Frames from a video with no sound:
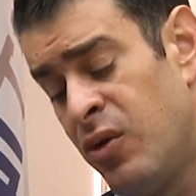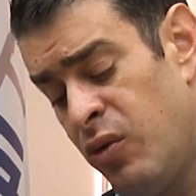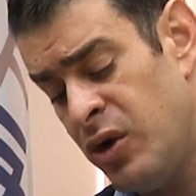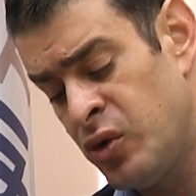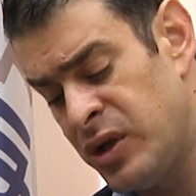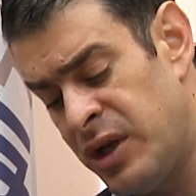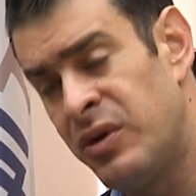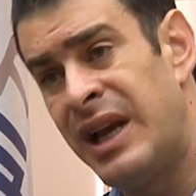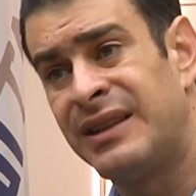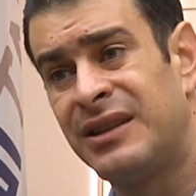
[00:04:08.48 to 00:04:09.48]
وخصوصا
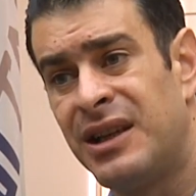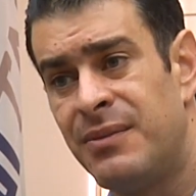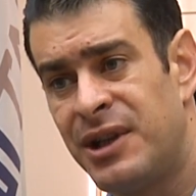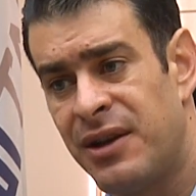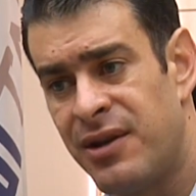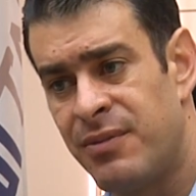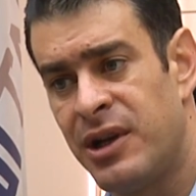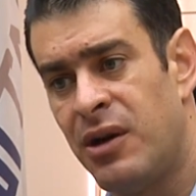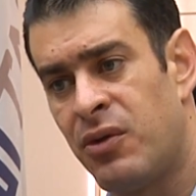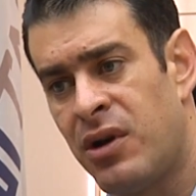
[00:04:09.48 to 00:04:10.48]
انه لا يتطلب الكثير من
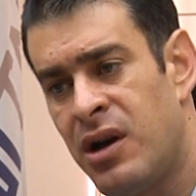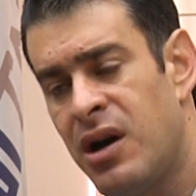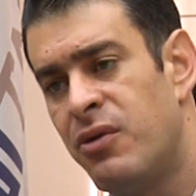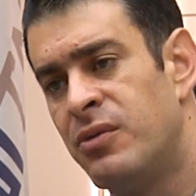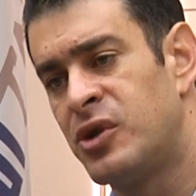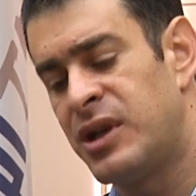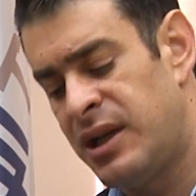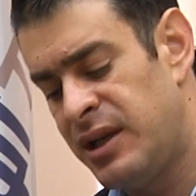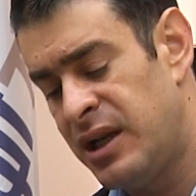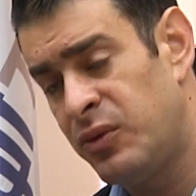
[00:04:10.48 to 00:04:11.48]
الاوراق او
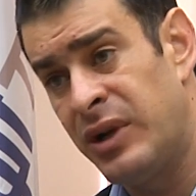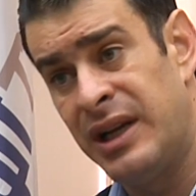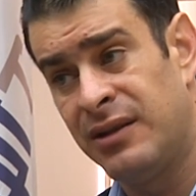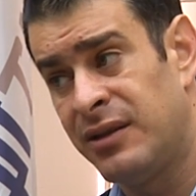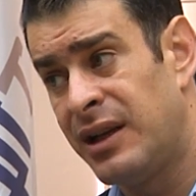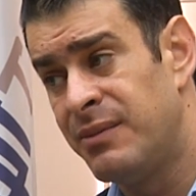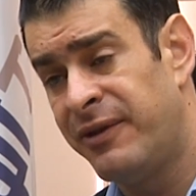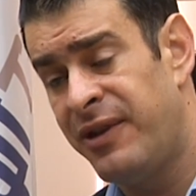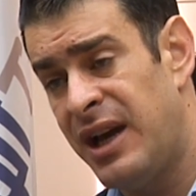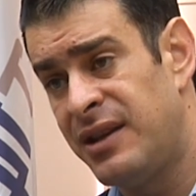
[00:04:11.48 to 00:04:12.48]
المستندات ولا يتطلب
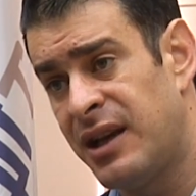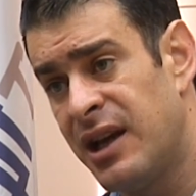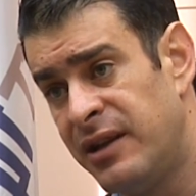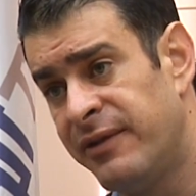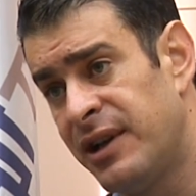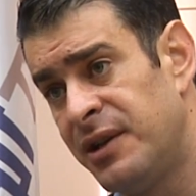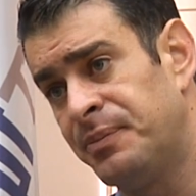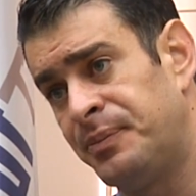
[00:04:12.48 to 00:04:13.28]
دفع اي تكاليف عليه